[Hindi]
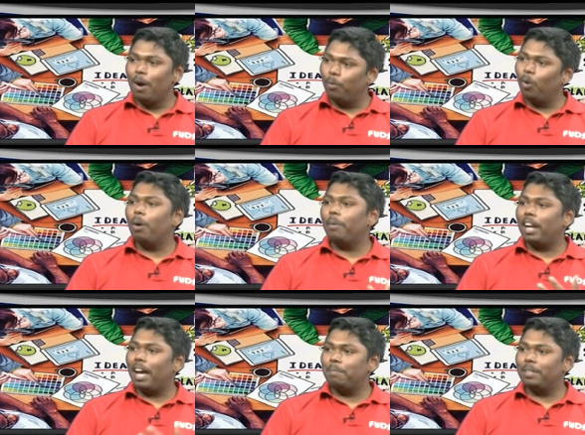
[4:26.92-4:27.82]
वो
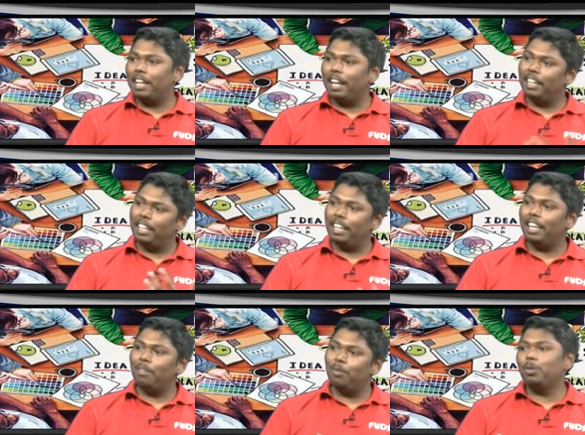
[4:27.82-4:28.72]
हमारे ऐप से डायरेक्ट दे
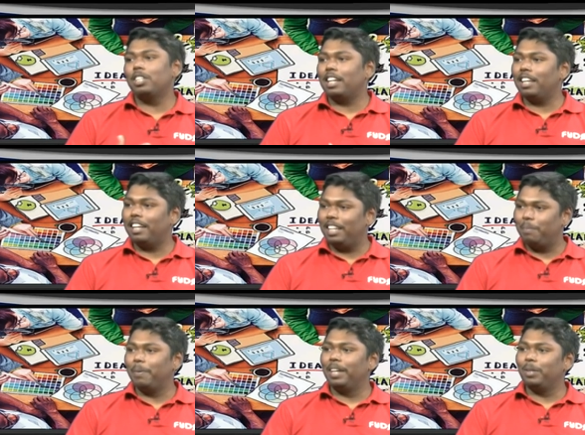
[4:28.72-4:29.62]
के वो जाके खरीद
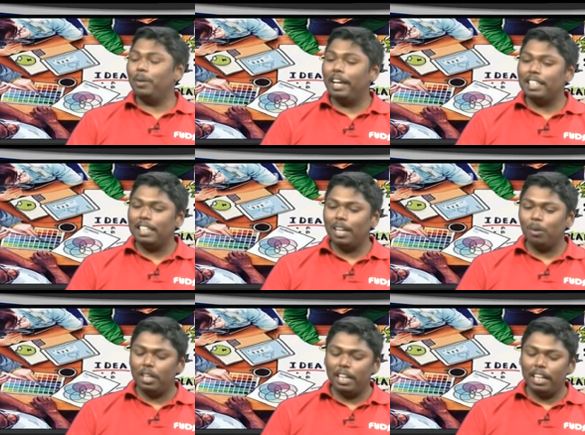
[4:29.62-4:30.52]
पाए तो ऐसे क्या
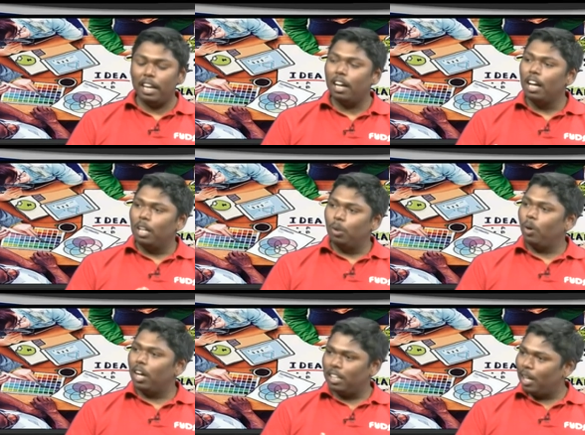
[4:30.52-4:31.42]
होता है कि यहाँ
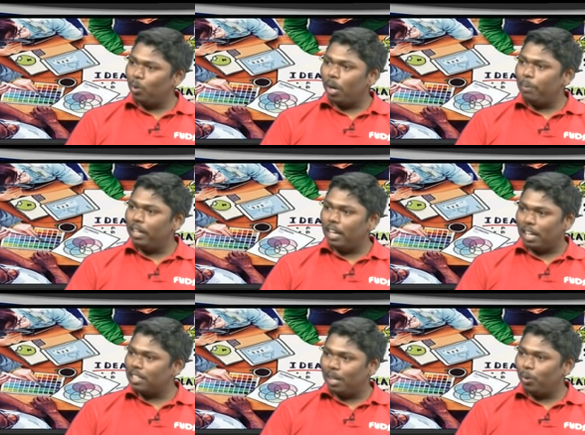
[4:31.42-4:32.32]
दुकानदारों का भी ये
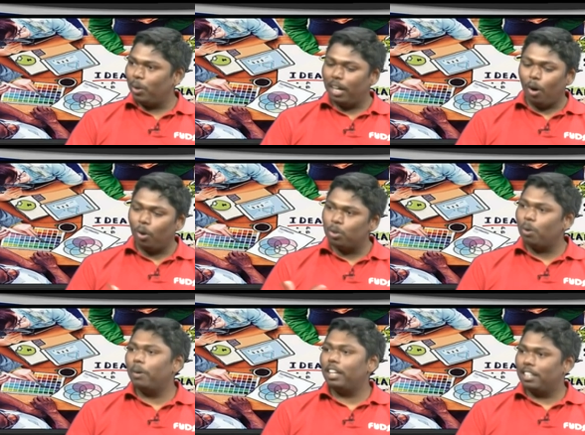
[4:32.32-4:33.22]
आसान हो रहा है और जो
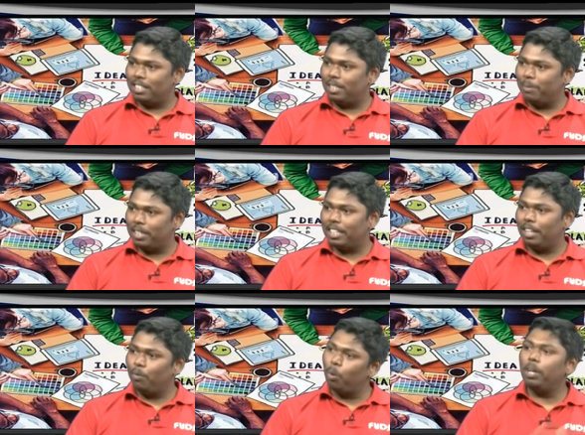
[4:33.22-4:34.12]
हमारे कस्टमर्स
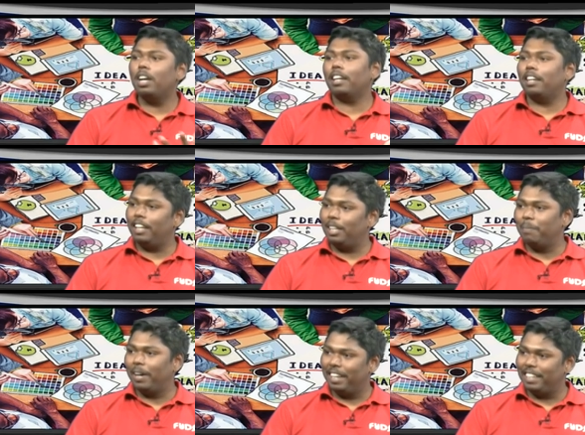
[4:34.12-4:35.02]
है वो भी आके खरीद
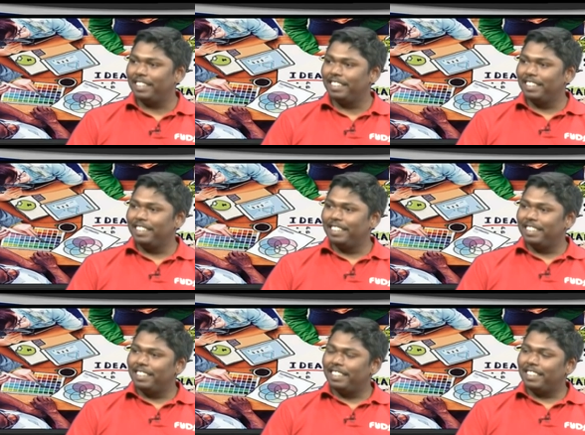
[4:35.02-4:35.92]
पा रहे हैं
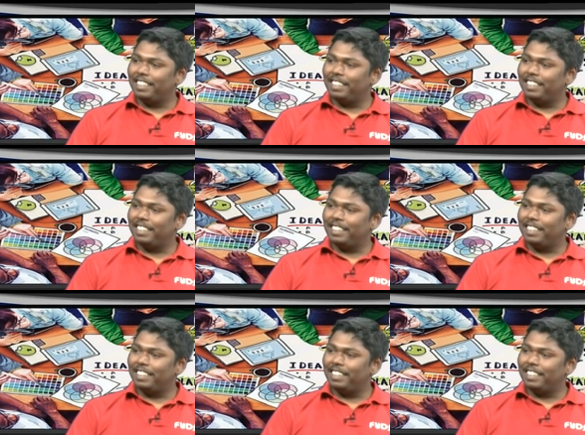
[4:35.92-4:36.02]
सत्यजीत